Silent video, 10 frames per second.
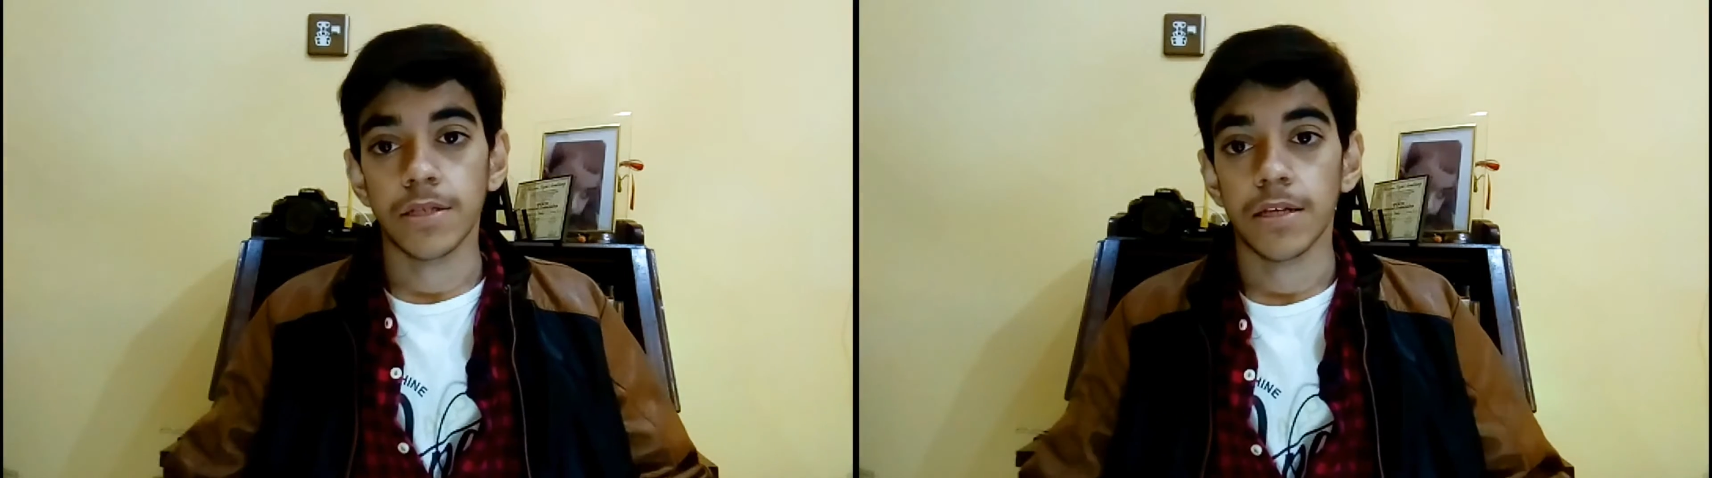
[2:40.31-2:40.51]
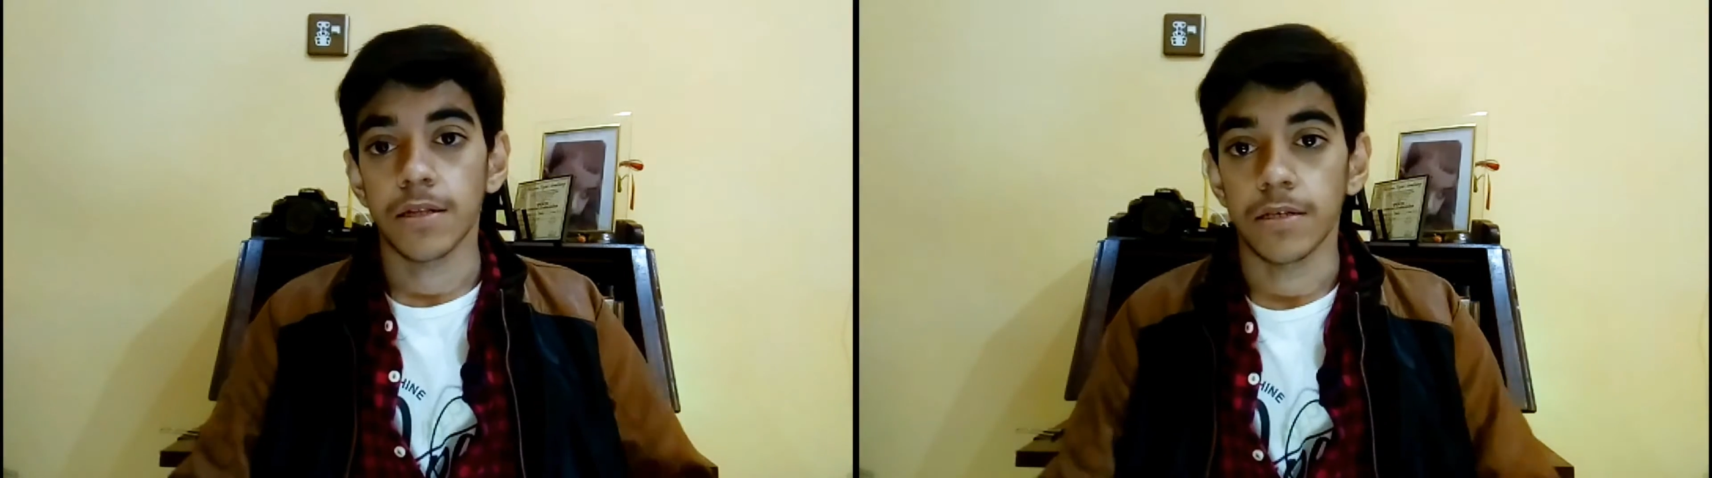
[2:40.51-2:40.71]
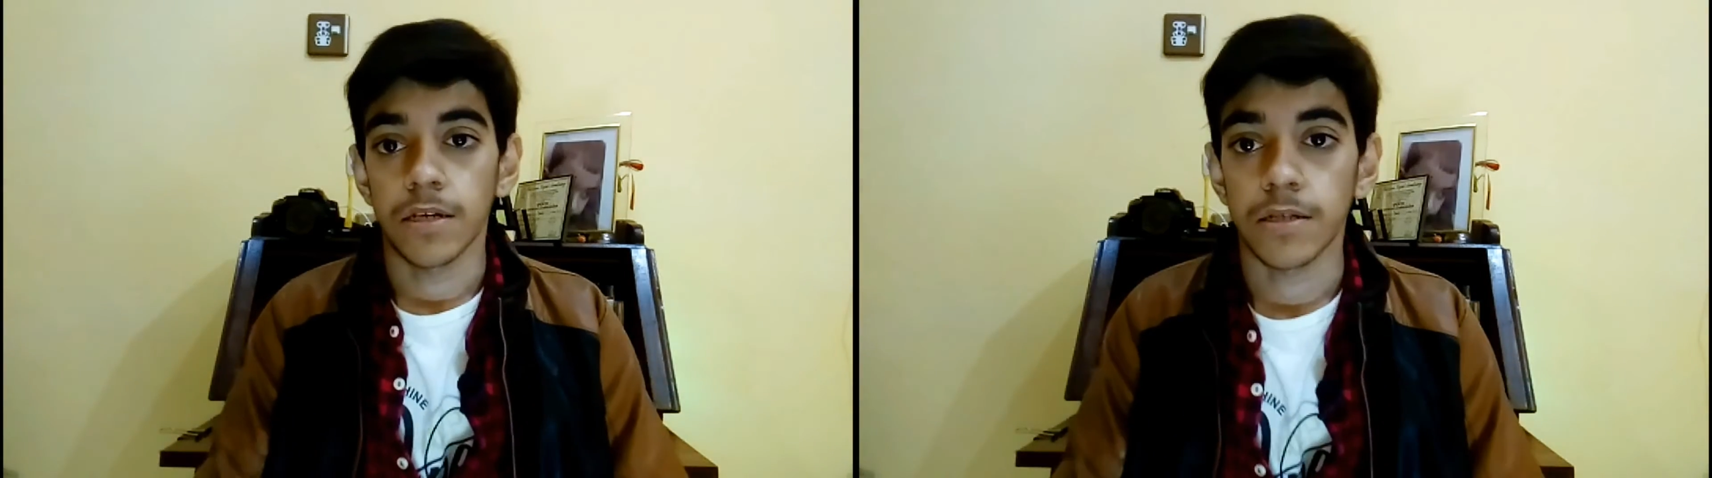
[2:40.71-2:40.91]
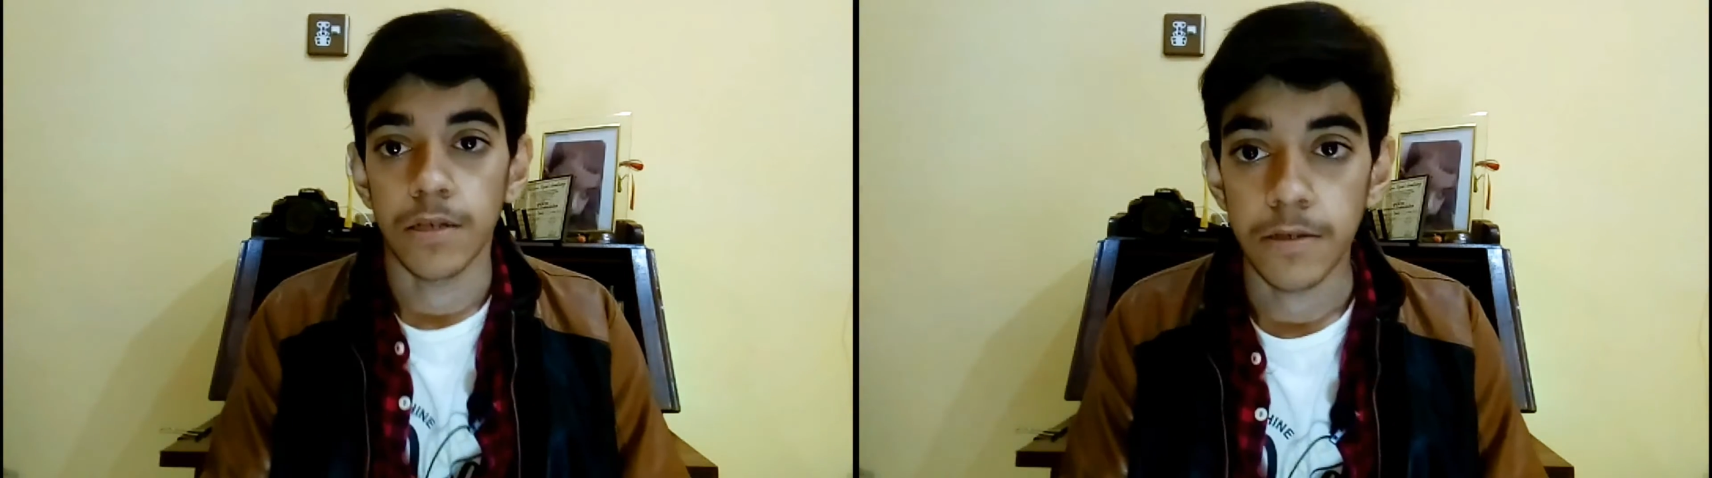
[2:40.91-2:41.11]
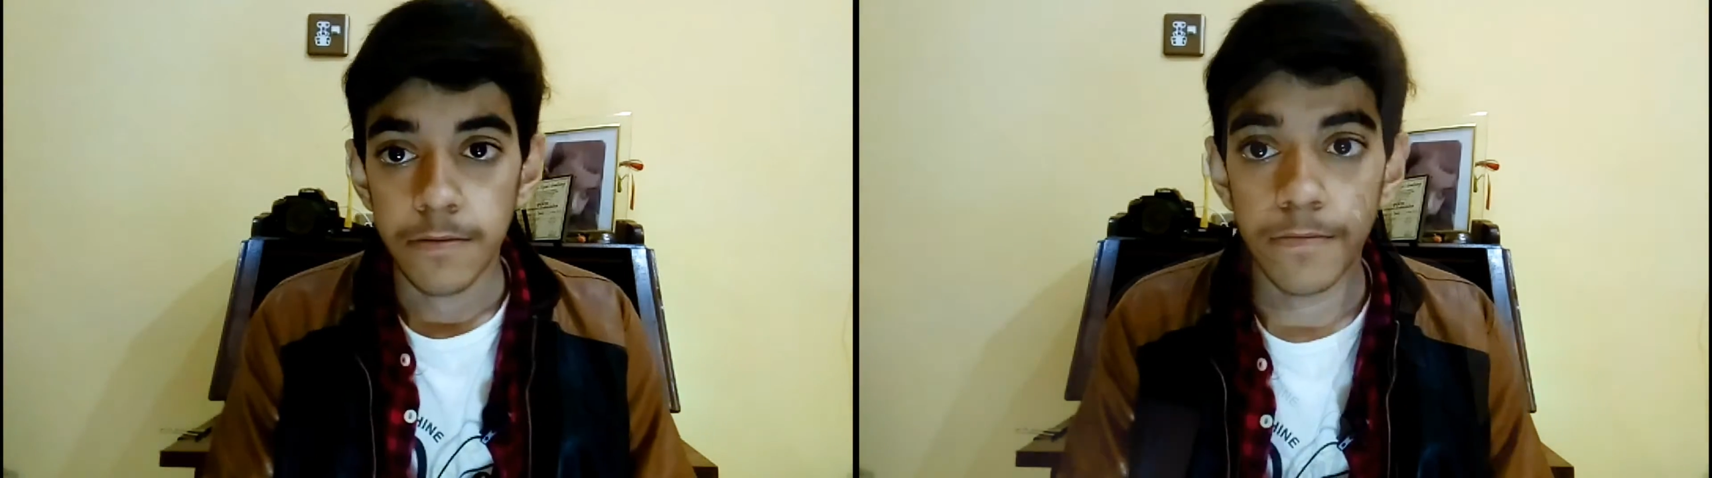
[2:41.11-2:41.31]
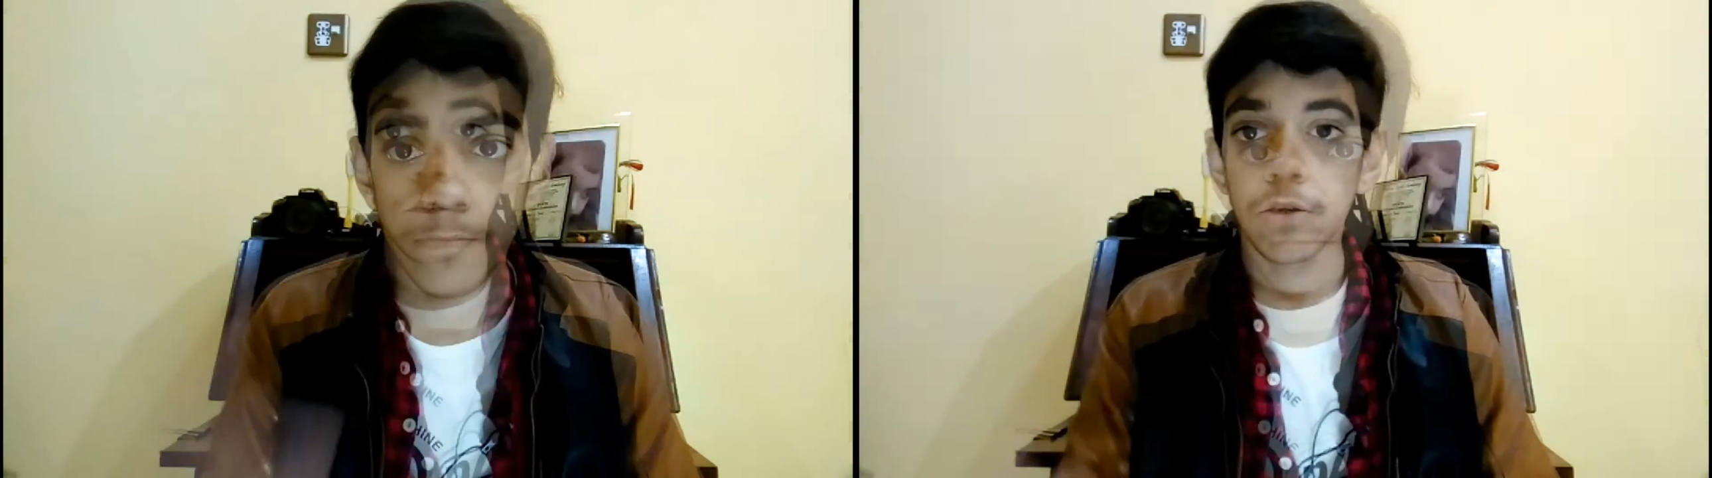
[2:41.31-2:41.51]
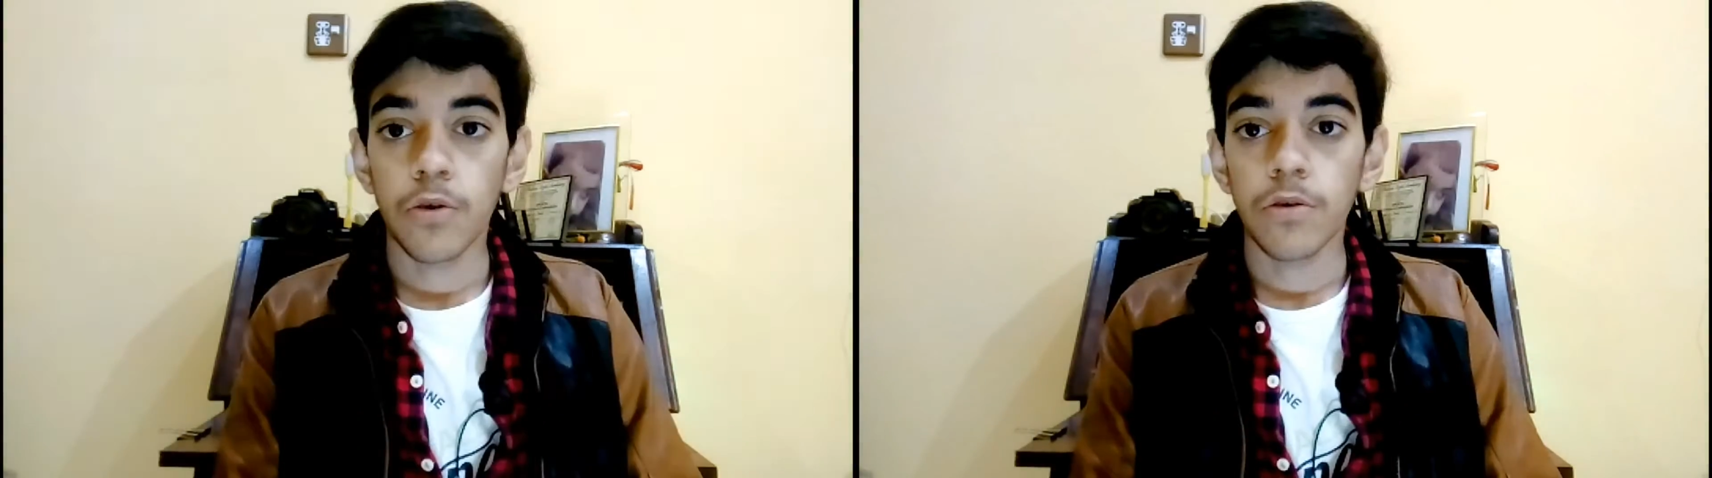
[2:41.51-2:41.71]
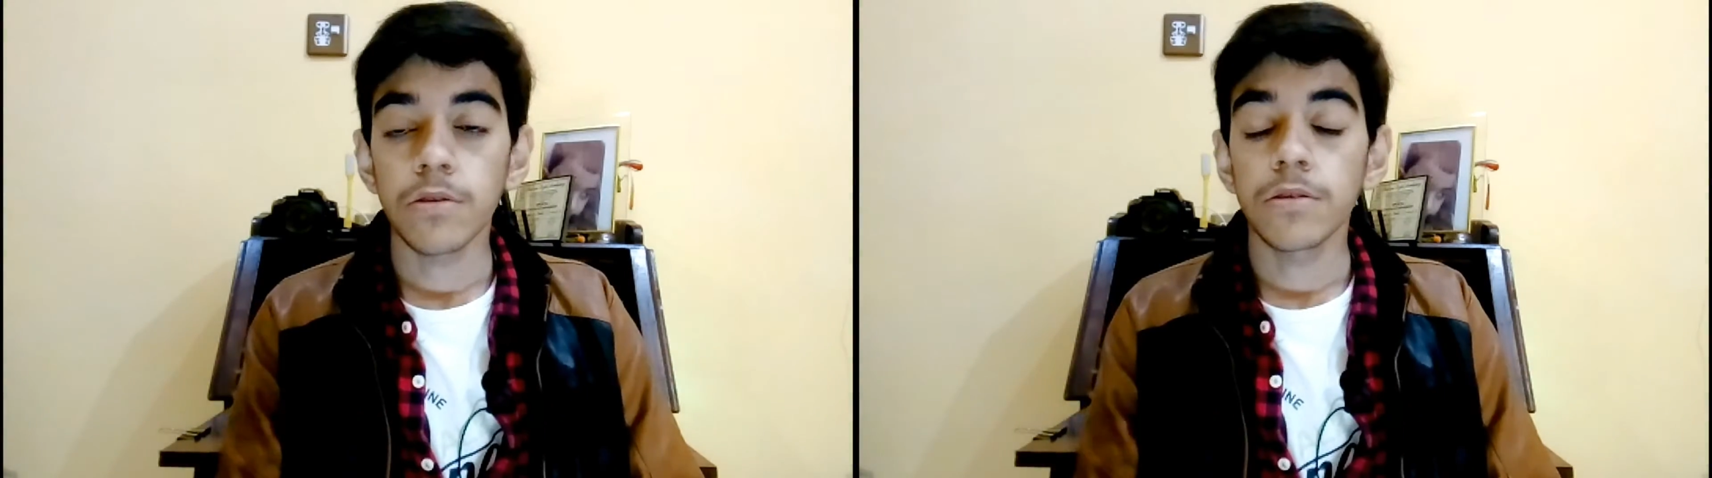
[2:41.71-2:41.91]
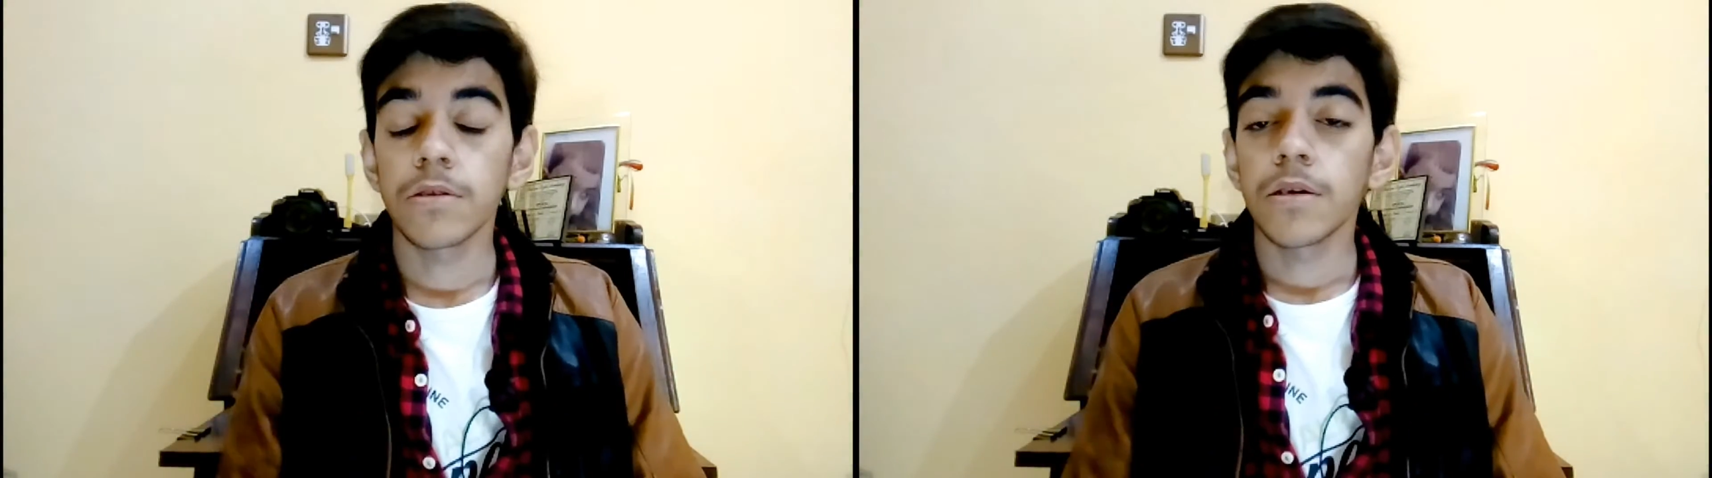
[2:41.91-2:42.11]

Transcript: के साथ लग जाता है सिलिकॉन